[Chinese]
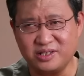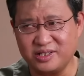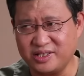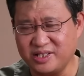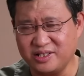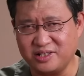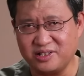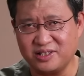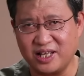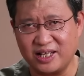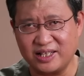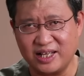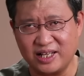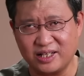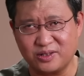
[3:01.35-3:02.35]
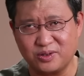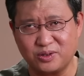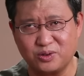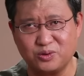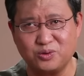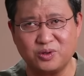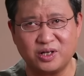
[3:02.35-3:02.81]
是信誓旦旦地说，
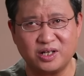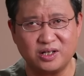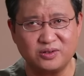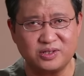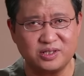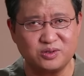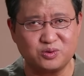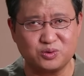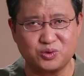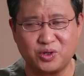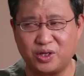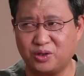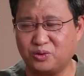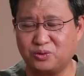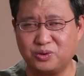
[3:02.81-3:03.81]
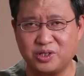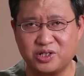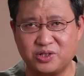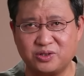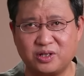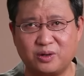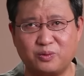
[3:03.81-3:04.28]
如果俄罗斯主权与独立
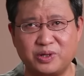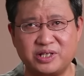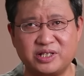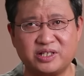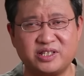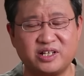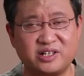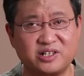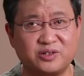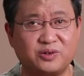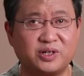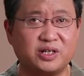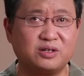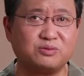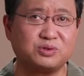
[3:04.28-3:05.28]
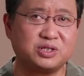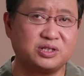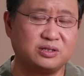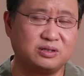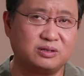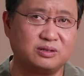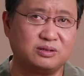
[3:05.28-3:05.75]
受到威胁，将使用核武
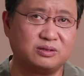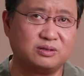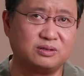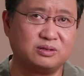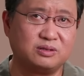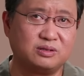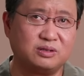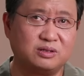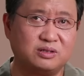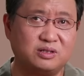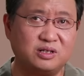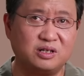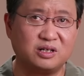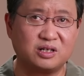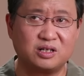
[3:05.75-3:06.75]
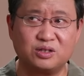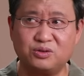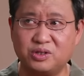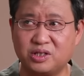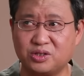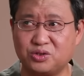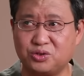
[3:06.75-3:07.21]
器。这可是
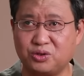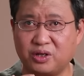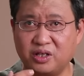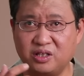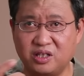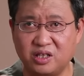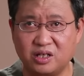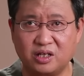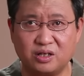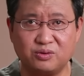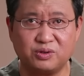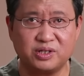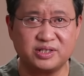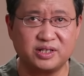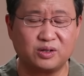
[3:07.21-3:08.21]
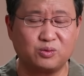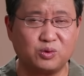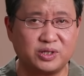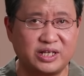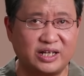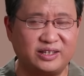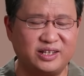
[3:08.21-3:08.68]
对着全体俄国人在
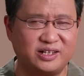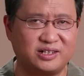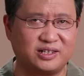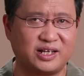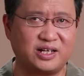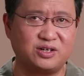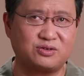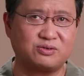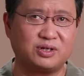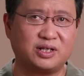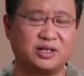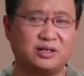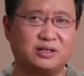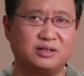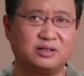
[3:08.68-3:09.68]
国家电视台说的。